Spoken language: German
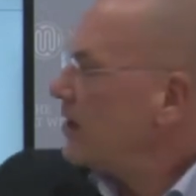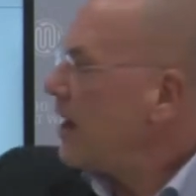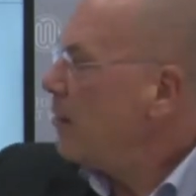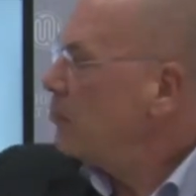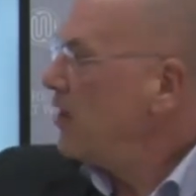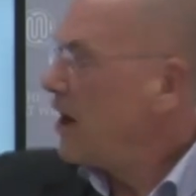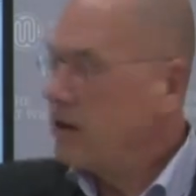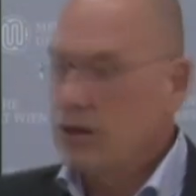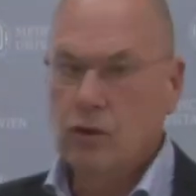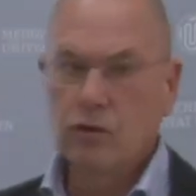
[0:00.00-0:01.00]

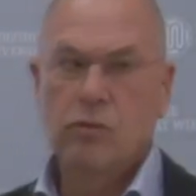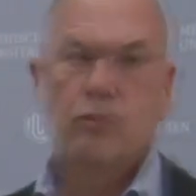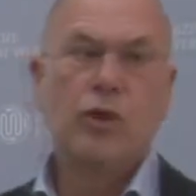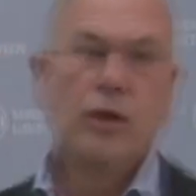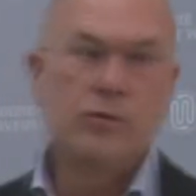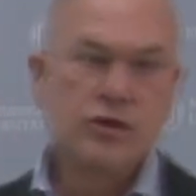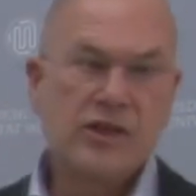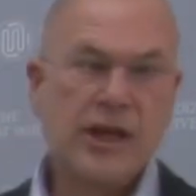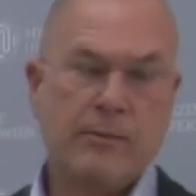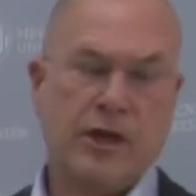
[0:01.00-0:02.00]
Ablagerung im
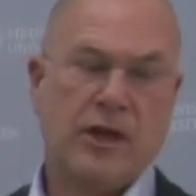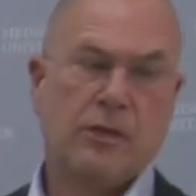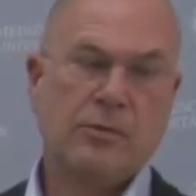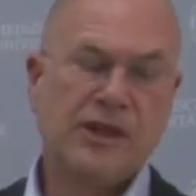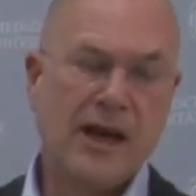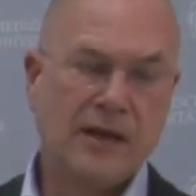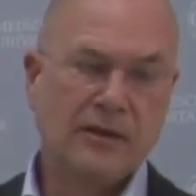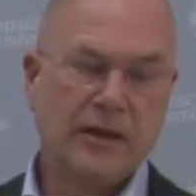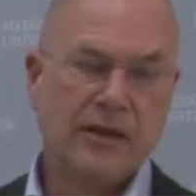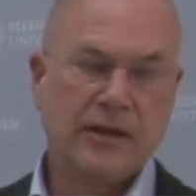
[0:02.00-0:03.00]
Zusammenhang mit
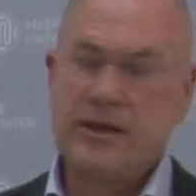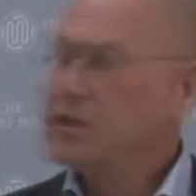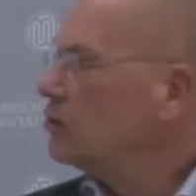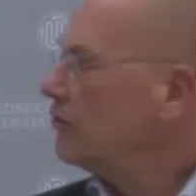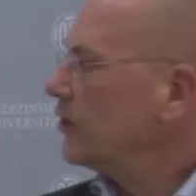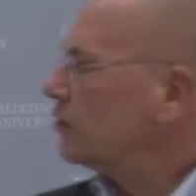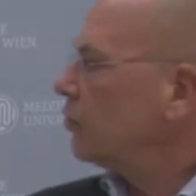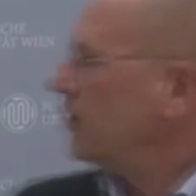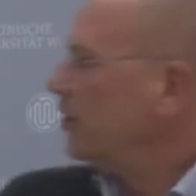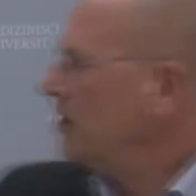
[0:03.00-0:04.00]
anderen
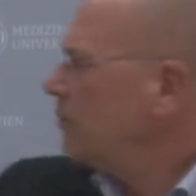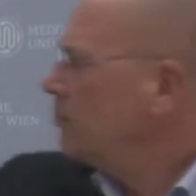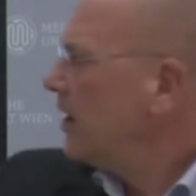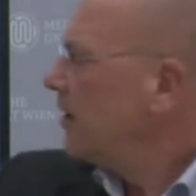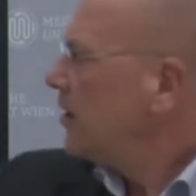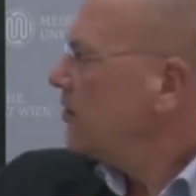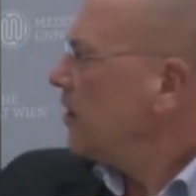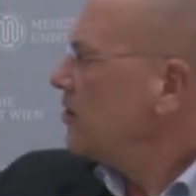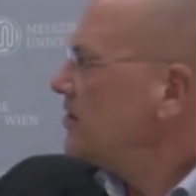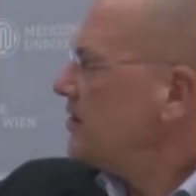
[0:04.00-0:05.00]
Risikofaktoren gibt,
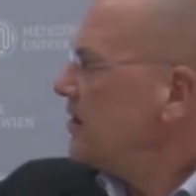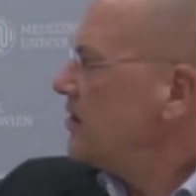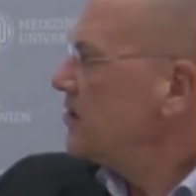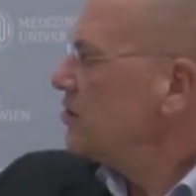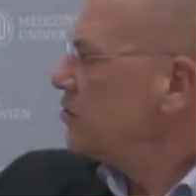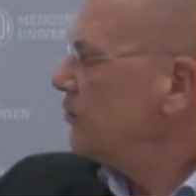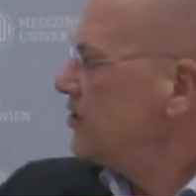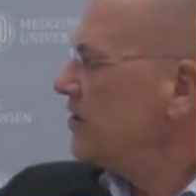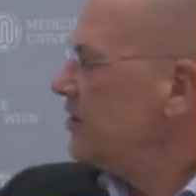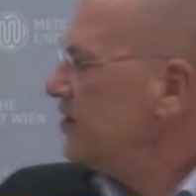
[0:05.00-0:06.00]
dann sehen Sie, so wie
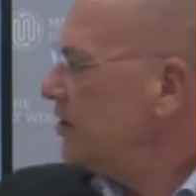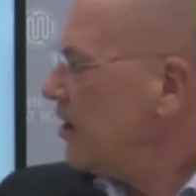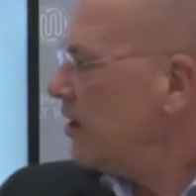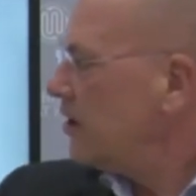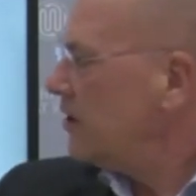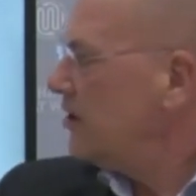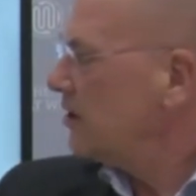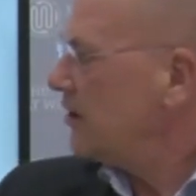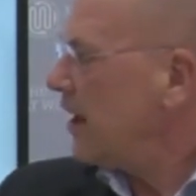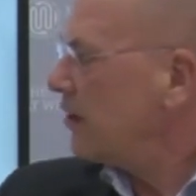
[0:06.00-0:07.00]
sich äh, hier
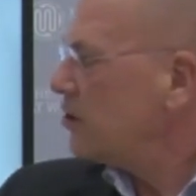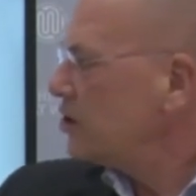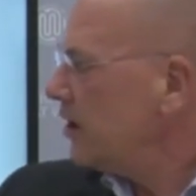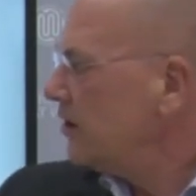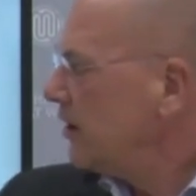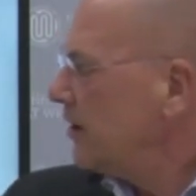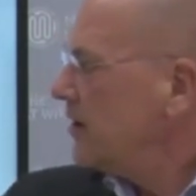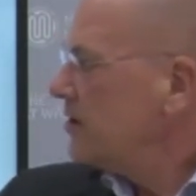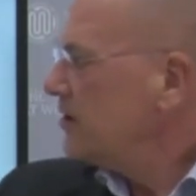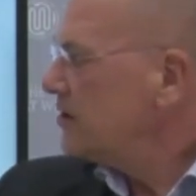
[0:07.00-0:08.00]
dargestellt,
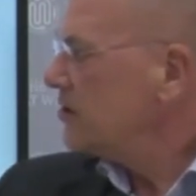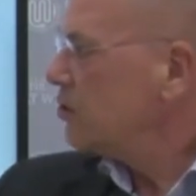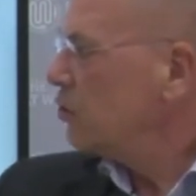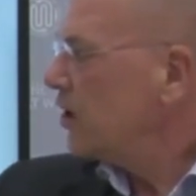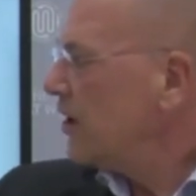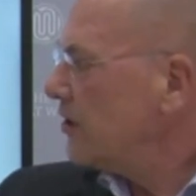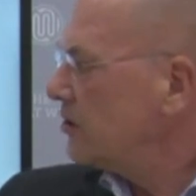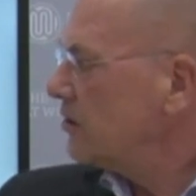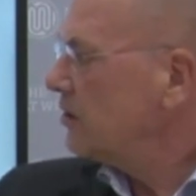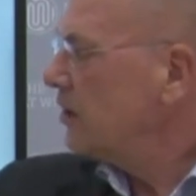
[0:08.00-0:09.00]
diese
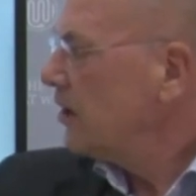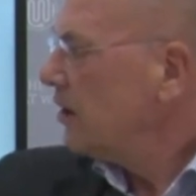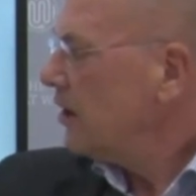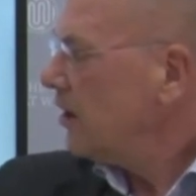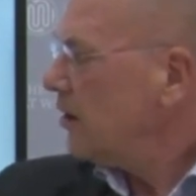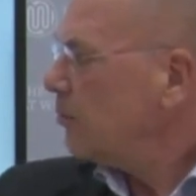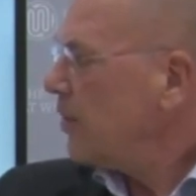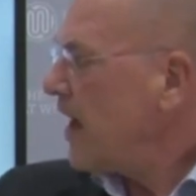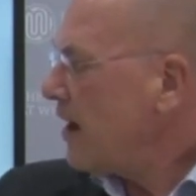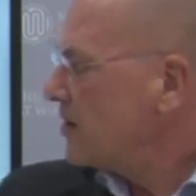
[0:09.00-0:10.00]
sogenannten äh,
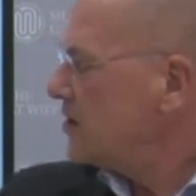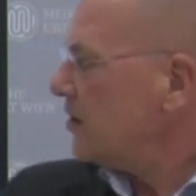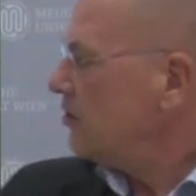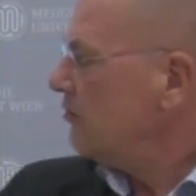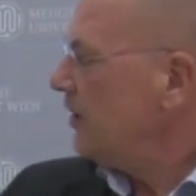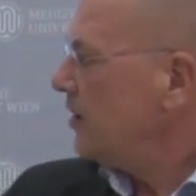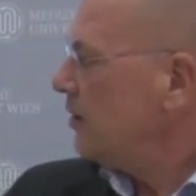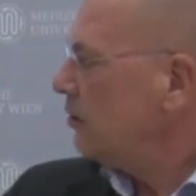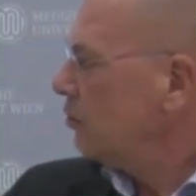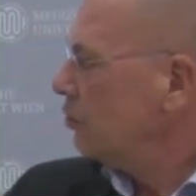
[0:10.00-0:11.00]
Plaques
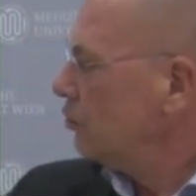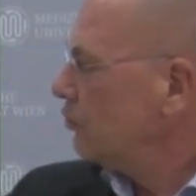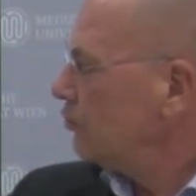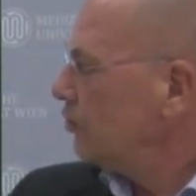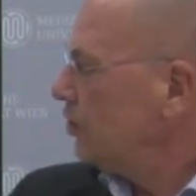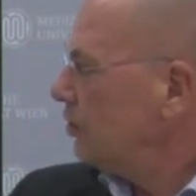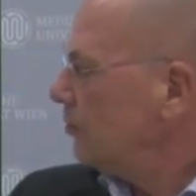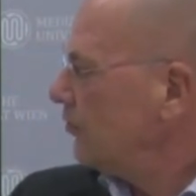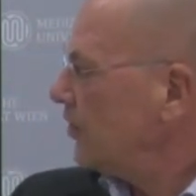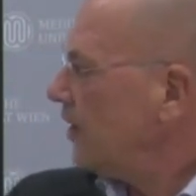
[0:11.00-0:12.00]
entwickeln und die im
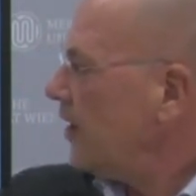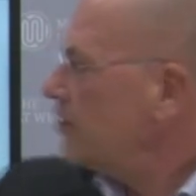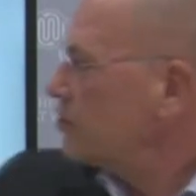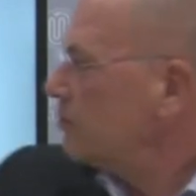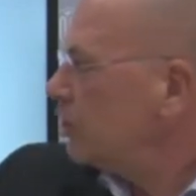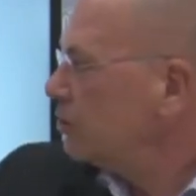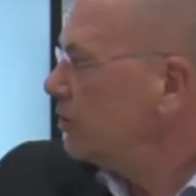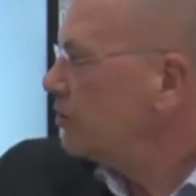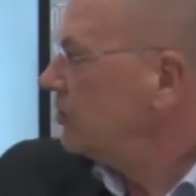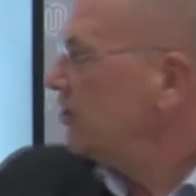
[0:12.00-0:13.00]
Vergleich zum Beispiel
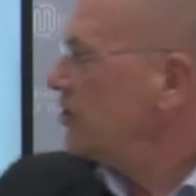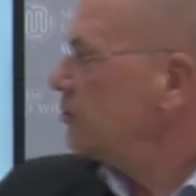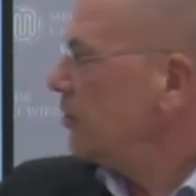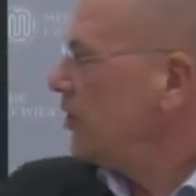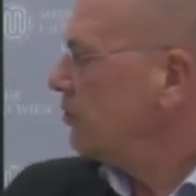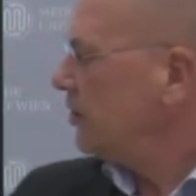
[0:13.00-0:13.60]
zu diesem Bild oder